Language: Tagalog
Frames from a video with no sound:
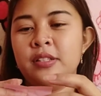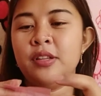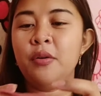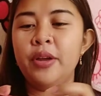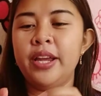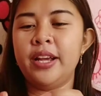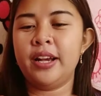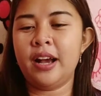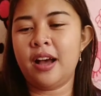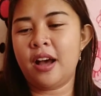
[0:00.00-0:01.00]
So,
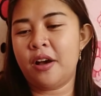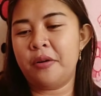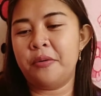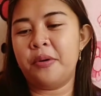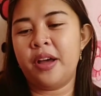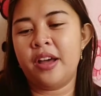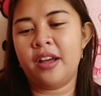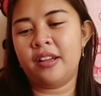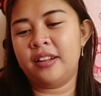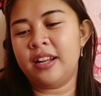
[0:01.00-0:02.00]
ikaw,
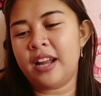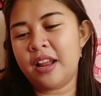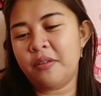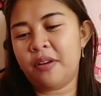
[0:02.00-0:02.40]
nanalo